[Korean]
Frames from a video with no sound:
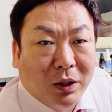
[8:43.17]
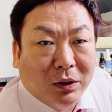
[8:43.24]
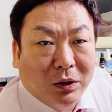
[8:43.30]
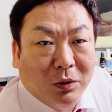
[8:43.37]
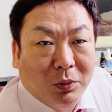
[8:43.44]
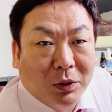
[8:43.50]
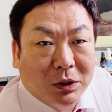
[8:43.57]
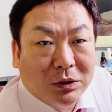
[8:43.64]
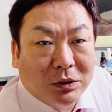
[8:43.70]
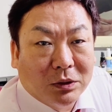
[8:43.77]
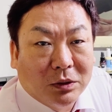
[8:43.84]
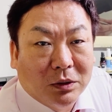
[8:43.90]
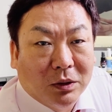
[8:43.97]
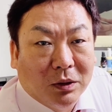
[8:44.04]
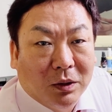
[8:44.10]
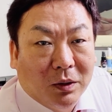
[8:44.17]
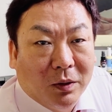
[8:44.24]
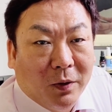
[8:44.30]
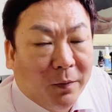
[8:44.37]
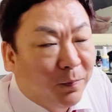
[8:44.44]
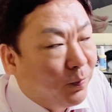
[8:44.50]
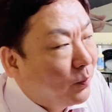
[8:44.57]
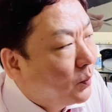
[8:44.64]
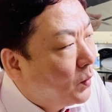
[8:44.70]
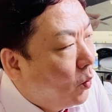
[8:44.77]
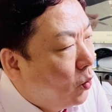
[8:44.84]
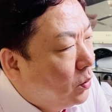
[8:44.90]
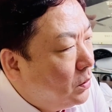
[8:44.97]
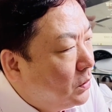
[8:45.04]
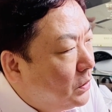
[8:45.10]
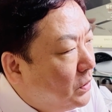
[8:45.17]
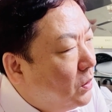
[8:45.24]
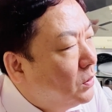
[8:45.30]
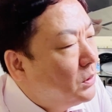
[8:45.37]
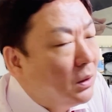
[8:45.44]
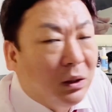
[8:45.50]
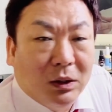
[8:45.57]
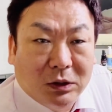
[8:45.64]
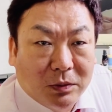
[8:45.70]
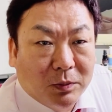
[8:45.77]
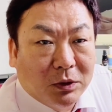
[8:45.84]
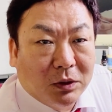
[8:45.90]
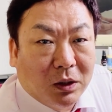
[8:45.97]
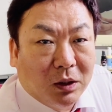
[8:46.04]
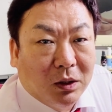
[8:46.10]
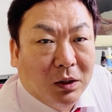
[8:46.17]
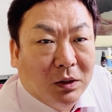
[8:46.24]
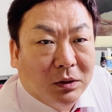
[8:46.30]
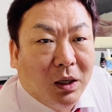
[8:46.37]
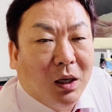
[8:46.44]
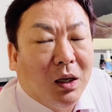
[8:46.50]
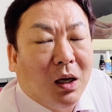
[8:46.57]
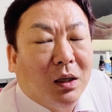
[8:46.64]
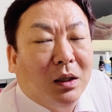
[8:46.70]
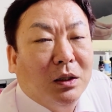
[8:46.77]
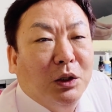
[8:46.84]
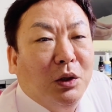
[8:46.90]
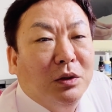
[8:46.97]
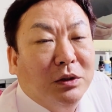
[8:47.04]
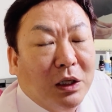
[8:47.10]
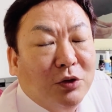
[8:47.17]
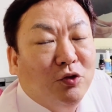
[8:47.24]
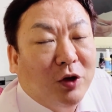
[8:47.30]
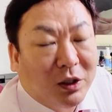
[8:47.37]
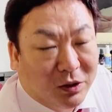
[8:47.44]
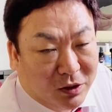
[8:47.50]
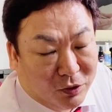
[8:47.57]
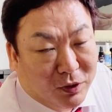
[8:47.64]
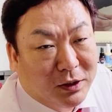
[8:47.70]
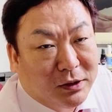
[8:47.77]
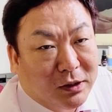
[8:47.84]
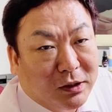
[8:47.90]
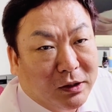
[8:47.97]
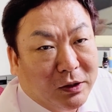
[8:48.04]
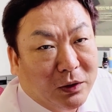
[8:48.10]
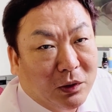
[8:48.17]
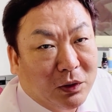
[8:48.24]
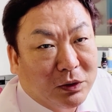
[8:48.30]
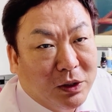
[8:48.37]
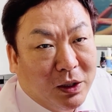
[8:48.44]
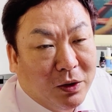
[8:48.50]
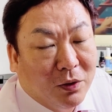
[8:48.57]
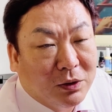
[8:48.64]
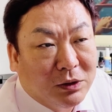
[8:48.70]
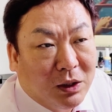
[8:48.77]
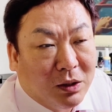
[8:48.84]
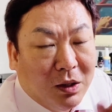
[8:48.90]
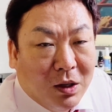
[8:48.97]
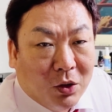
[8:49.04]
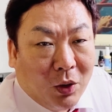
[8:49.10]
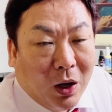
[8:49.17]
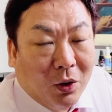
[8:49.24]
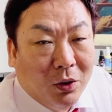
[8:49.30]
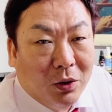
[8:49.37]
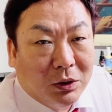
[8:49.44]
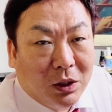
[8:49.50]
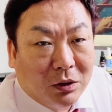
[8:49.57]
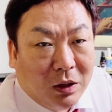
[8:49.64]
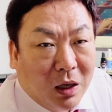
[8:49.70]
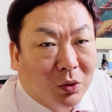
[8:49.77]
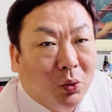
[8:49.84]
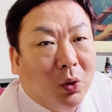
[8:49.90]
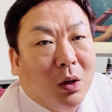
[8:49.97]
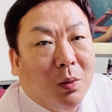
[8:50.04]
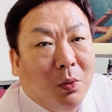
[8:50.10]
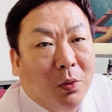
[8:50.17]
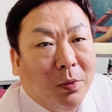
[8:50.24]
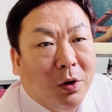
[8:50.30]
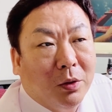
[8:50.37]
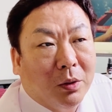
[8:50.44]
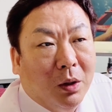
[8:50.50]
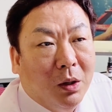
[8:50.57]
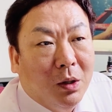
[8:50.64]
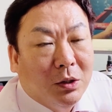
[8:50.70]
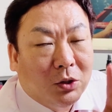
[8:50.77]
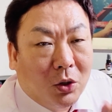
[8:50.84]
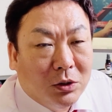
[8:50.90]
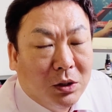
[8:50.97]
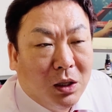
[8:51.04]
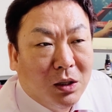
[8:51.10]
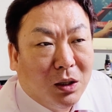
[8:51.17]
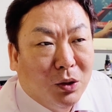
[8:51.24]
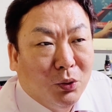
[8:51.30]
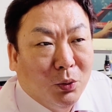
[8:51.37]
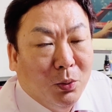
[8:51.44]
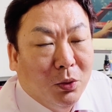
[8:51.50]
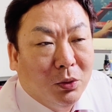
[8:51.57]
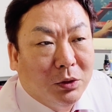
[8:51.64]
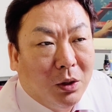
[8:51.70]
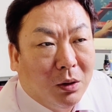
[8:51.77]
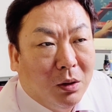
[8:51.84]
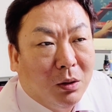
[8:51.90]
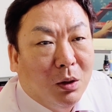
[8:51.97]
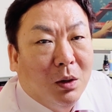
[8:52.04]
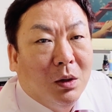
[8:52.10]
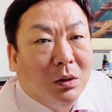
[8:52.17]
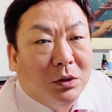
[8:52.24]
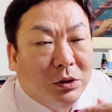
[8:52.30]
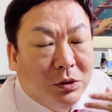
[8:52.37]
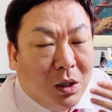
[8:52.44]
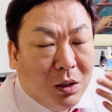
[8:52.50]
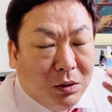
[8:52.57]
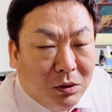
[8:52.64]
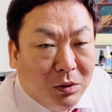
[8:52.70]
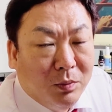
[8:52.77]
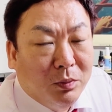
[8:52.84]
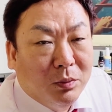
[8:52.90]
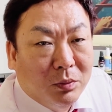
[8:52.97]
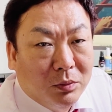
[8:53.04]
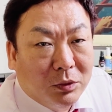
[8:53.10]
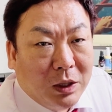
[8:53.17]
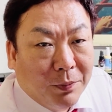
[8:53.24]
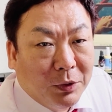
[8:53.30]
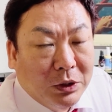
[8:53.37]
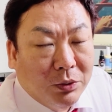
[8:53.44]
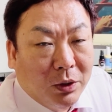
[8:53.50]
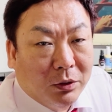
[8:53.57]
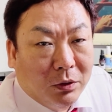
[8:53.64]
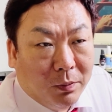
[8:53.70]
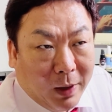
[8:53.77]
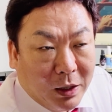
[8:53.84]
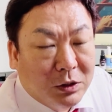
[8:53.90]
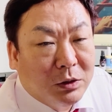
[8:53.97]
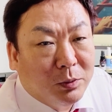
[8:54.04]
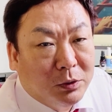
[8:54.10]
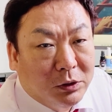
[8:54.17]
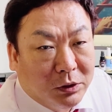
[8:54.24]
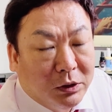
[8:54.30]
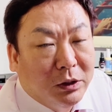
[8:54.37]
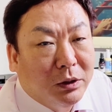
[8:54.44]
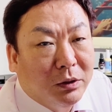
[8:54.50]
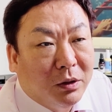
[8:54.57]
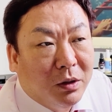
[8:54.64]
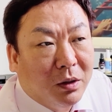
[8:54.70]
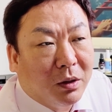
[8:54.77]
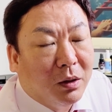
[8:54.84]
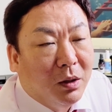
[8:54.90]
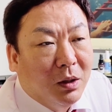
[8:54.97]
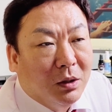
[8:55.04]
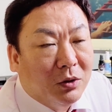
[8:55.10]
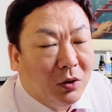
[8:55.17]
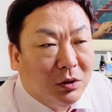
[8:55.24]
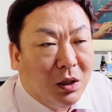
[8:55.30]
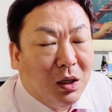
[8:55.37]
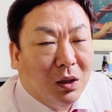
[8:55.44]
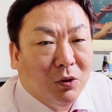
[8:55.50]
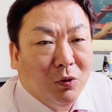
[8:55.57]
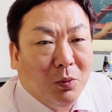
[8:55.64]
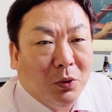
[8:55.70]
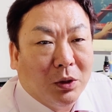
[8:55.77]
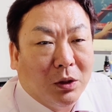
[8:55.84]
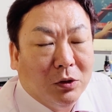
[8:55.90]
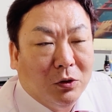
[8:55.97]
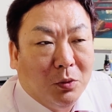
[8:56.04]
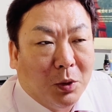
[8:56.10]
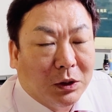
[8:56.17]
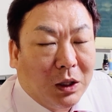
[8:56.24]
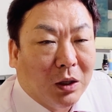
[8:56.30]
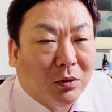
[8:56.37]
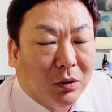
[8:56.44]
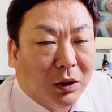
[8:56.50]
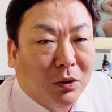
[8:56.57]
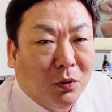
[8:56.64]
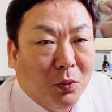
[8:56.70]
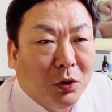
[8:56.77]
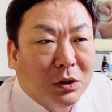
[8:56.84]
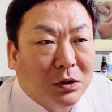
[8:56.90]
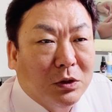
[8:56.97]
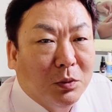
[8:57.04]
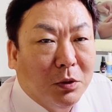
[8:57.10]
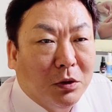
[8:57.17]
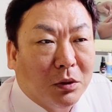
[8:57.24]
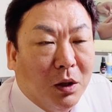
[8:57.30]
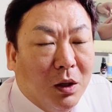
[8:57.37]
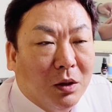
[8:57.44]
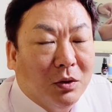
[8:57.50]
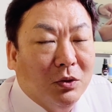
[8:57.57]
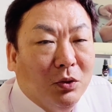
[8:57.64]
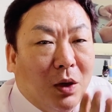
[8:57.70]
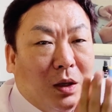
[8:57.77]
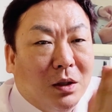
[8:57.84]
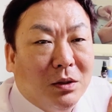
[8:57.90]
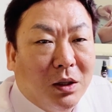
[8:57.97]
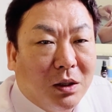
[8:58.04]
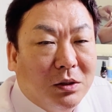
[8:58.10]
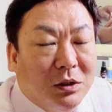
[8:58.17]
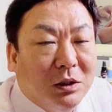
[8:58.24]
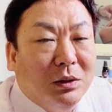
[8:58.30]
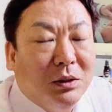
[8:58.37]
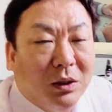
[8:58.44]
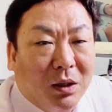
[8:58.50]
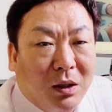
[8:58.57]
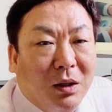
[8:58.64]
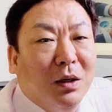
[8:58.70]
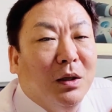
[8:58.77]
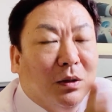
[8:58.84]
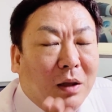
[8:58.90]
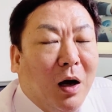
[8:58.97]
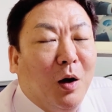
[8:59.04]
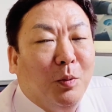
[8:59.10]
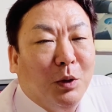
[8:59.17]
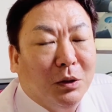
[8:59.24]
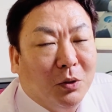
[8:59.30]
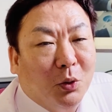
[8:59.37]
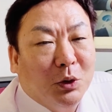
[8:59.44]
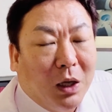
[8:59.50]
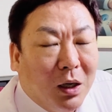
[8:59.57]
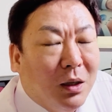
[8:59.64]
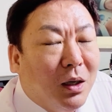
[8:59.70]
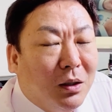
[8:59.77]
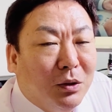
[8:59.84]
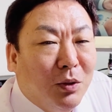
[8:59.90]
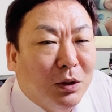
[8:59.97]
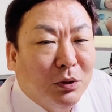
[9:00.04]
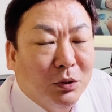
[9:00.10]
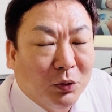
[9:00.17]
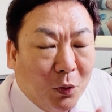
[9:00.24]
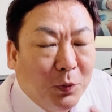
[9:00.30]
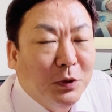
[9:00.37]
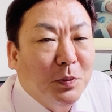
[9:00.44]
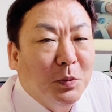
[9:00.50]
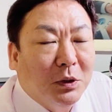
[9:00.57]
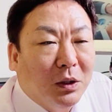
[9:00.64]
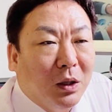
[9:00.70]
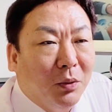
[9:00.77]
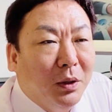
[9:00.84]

안 나요? 보혜씨? 나요. 음, 오늘 이현상 같습니다. 제가 약간 이런 재주가 있다고 했잖아요. 어, 제 영상, 과거 영상 다 돌아보면 첫 상한가 종목을 제가 시장 흐름 잡기 위해서 말씀을 드리는데, 첫 상한가 종목 예를 들어 한 다섯 개 종목 있으면 그 중에 하나 제가 찍은 게 다음날 더 잘 가는 확률이 높습니다.